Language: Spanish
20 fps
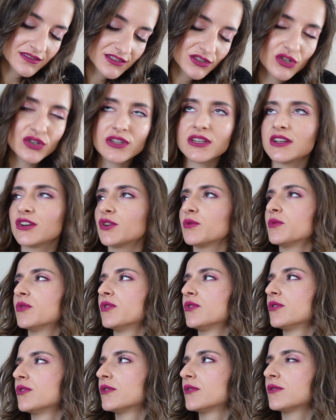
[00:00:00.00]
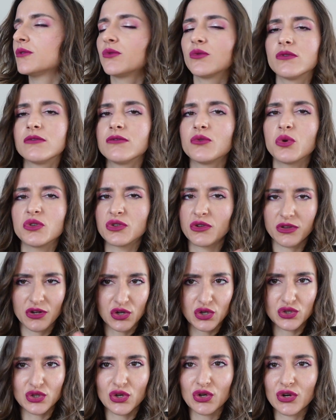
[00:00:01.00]
solo tienen como 4 o
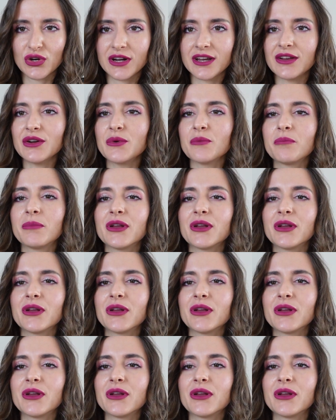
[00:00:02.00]
5 tonos creo,